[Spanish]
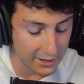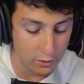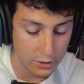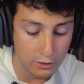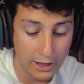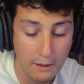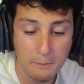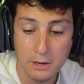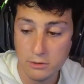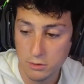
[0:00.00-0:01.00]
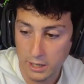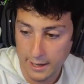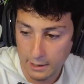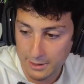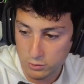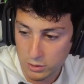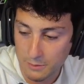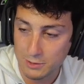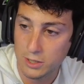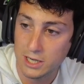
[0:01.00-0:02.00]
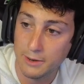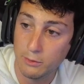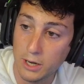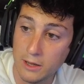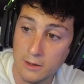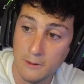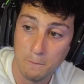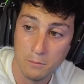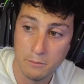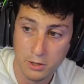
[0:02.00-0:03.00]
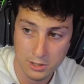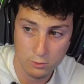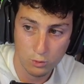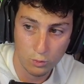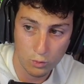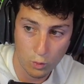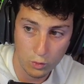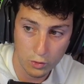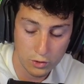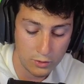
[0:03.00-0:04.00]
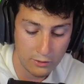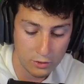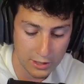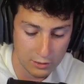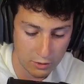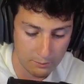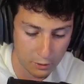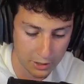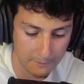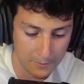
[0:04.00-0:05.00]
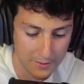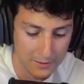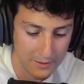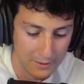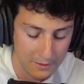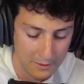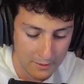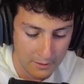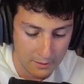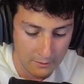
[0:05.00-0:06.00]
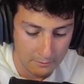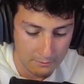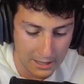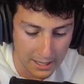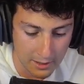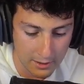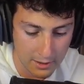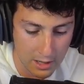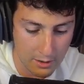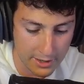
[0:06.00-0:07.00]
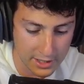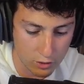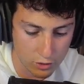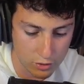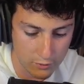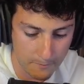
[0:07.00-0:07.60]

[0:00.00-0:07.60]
no tengo nada, pero es lo que hay. La vida es dura, más dura es la verdura. Pero estamos juntos y unidos, que es lo que importa. Vale, a ver, chicos.